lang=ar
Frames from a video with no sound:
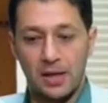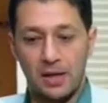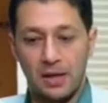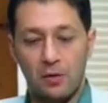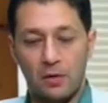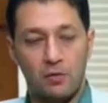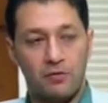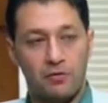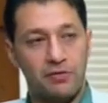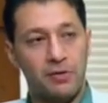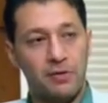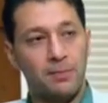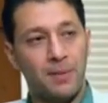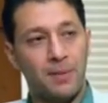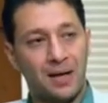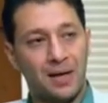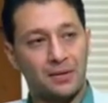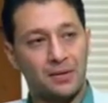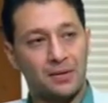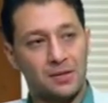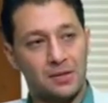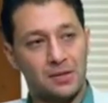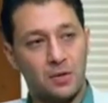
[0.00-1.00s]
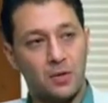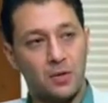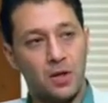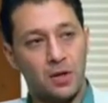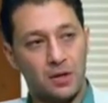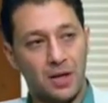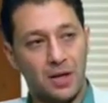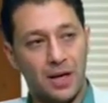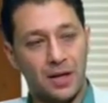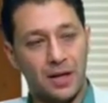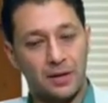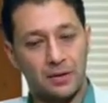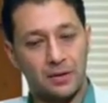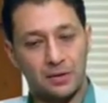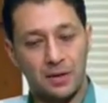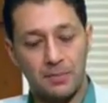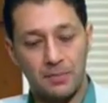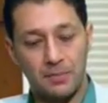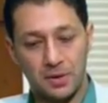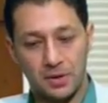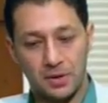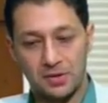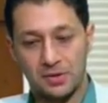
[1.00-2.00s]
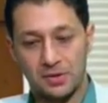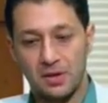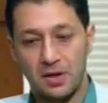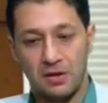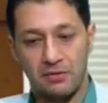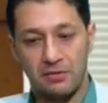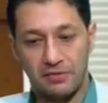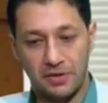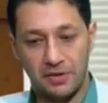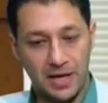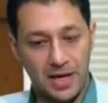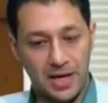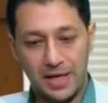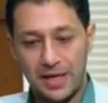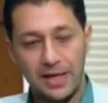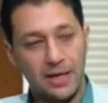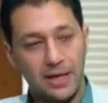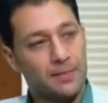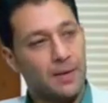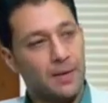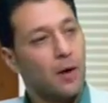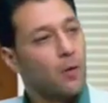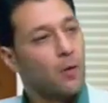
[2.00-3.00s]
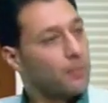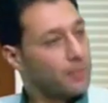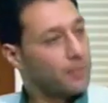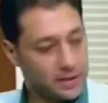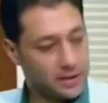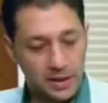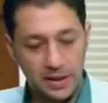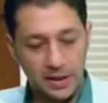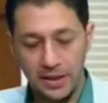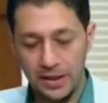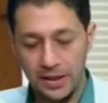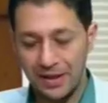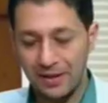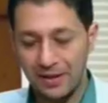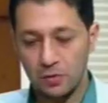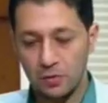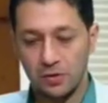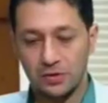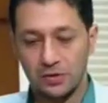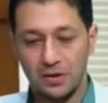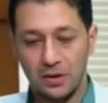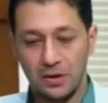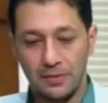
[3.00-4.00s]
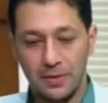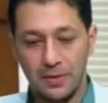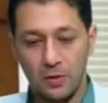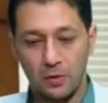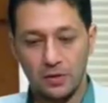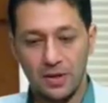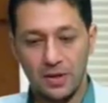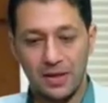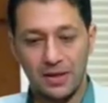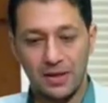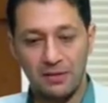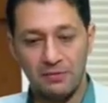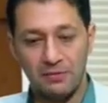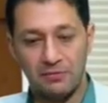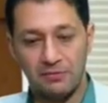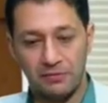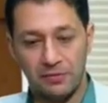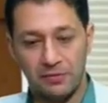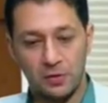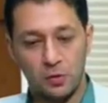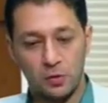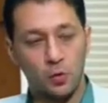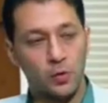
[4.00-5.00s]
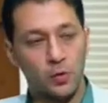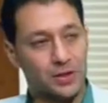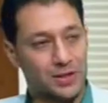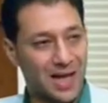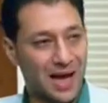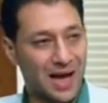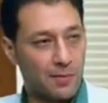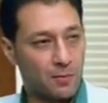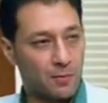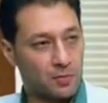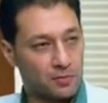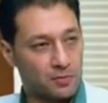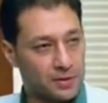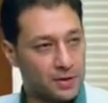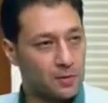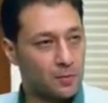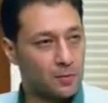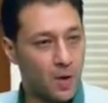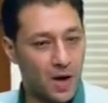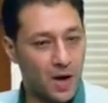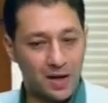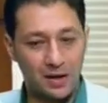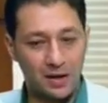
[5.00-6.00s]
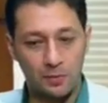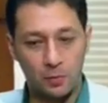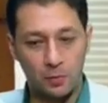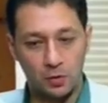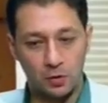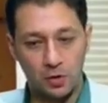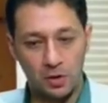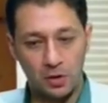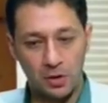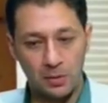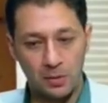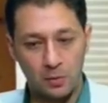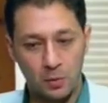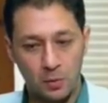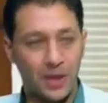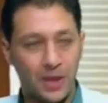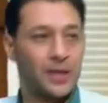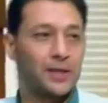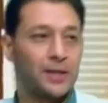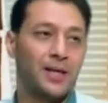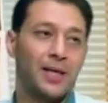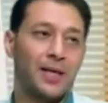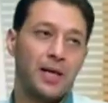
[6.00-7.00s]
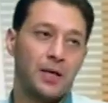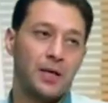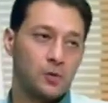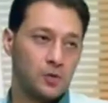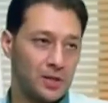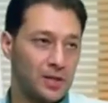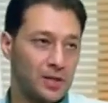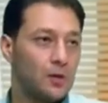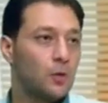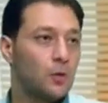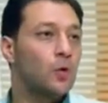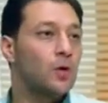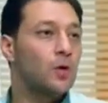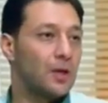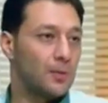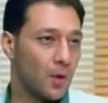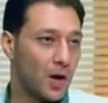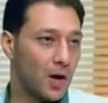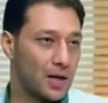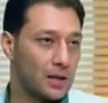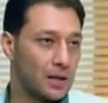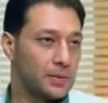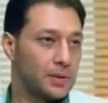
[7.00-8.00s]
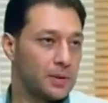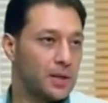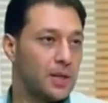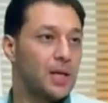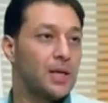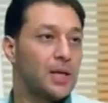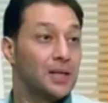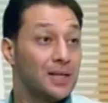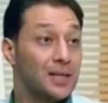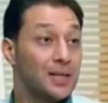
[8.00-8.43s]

لو في بعض الظواهر حضرتك تم رصدها في الاعلام او مننا كوزاره التربيه والتعليم في سوء التعامل بين المعلم والطالب ولكن ده لا يسيء لكل المعلمين